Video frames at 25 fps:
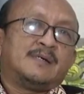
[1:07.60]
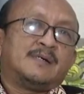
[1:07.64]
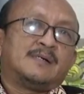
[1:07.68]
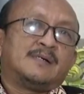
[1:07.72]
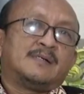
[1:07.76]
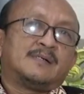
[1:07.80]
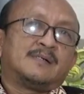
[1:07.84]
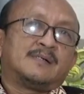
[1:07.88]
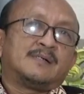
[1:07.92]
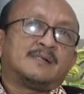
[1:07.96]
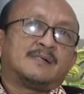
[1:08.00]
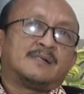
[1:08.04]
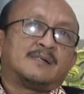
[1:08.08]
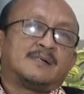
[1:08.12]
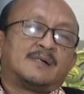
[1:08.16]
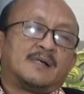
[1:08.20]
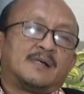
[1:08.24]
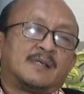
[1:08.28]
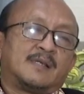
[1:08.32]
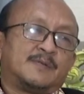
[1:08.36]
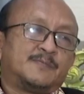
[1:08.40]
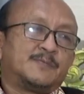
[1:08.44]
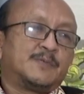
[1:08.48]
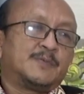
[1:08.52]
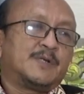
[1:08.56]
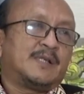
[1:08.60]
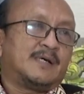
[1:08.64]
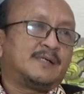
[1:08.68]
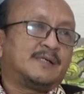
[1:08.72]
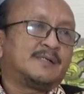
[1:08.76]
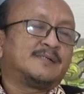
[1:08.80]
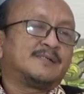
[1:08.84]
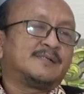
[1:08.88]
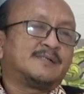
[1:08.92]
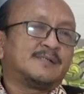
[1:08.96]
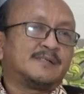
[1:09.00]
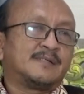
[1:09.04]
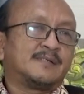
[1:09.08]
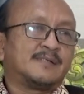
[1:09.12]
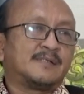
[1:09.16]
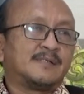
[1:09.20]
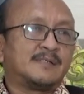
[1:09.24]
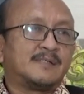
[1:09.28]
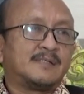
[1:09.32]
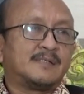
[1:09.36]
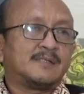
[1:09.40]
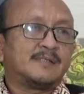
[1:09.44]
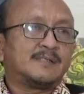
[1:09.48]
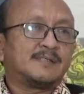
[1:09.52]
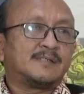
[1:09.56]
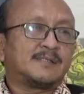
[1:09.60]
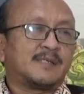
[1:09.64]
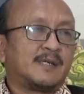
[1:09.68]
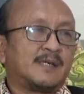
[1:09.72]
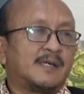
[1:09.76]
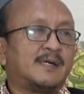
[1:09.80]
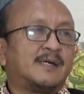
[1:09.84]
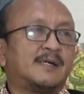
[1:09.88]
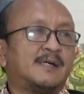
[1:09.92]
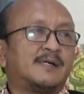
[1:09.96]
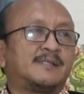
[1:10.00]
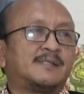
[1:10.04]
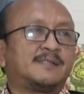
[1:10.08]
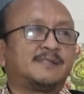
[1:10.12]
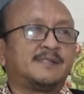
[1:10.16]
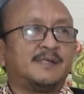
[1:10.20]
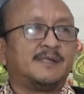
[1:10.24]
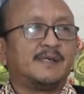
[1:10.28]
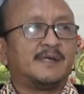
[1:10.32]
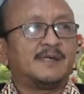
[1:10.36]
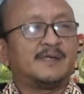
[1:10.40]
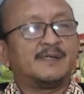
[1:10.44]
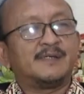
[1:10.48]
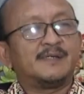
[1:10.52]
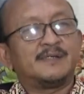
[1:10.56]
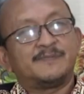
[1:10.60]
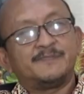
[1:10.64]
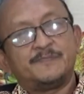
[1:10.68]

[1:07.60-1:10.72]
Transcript: Uh, Alhamdulillah. Sehat, ya? Sehat ya. ya. Iya.